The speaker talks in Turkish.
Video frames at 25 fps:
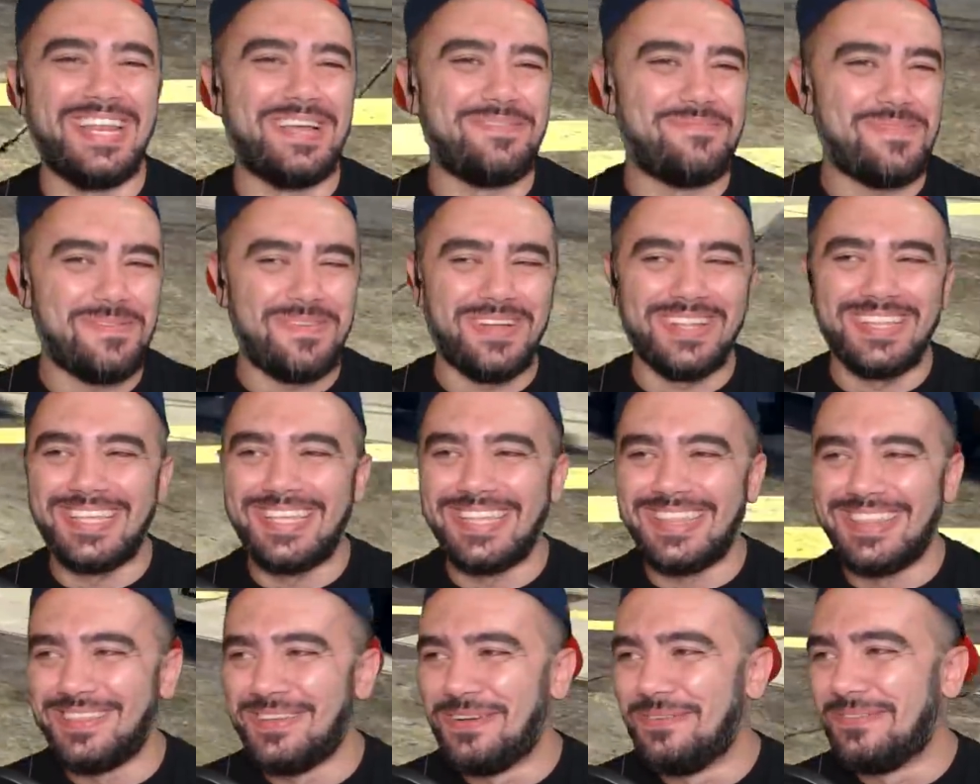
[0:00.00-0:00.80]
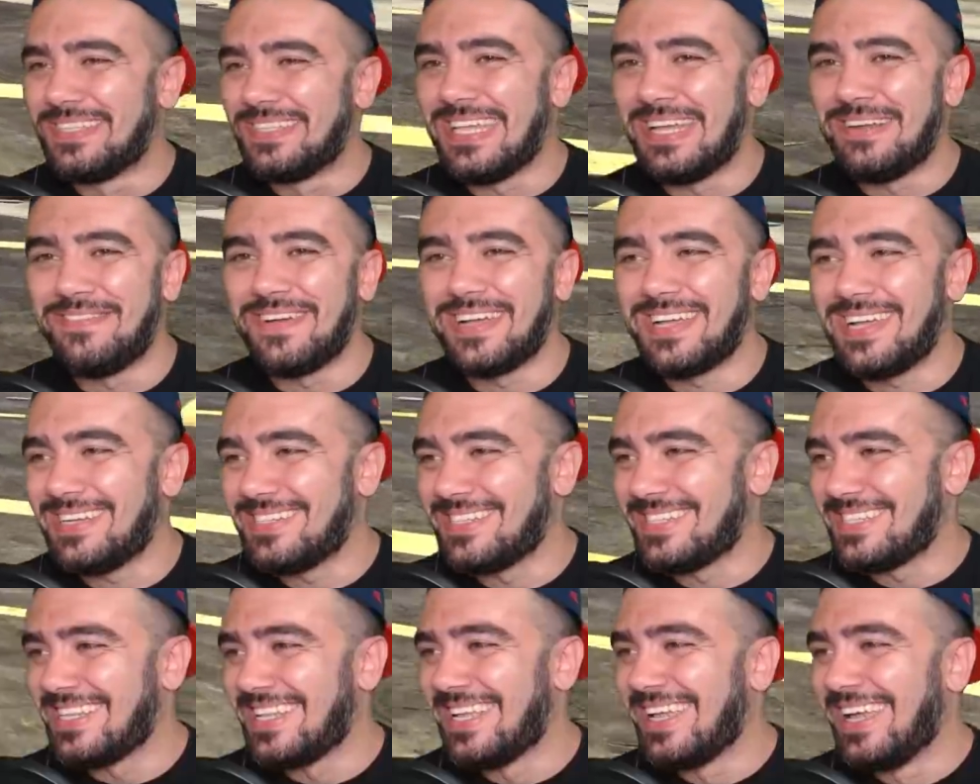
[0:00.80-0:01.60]
Fren yapamadı gitti öbür tarafa
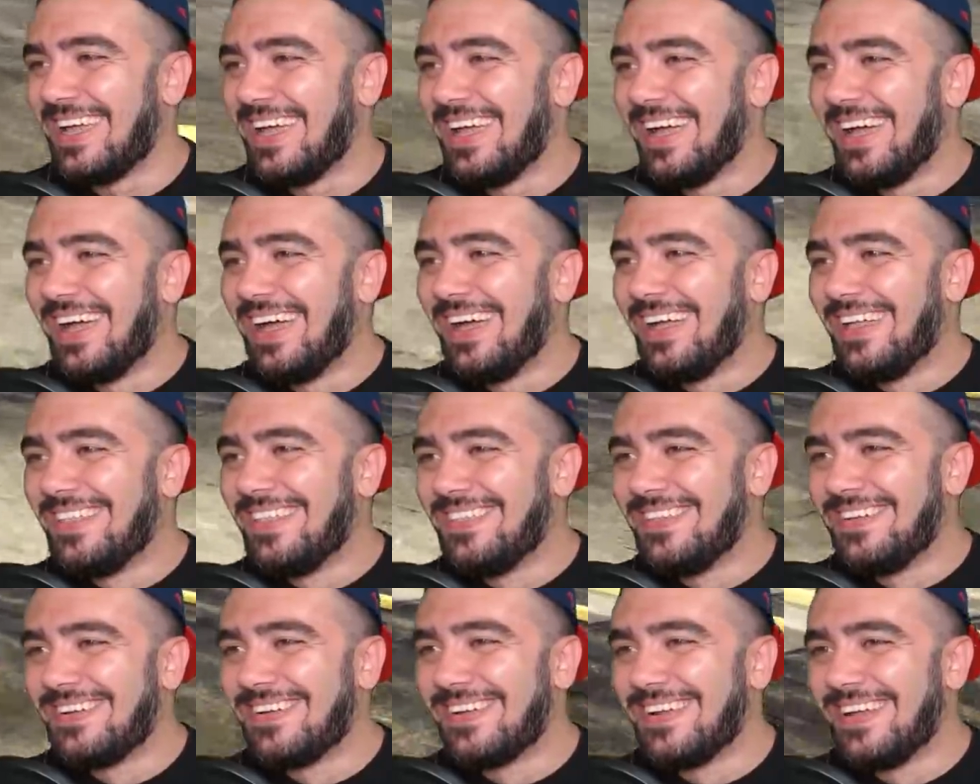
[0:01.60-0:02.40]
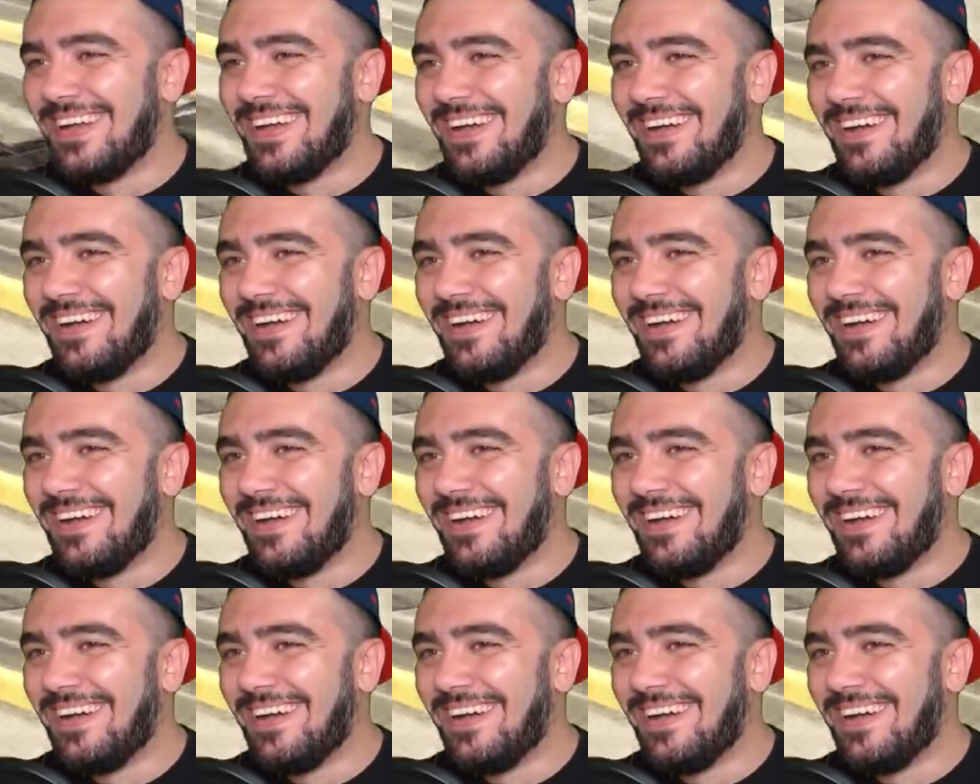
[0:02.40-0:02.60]
kaçtı. Dur.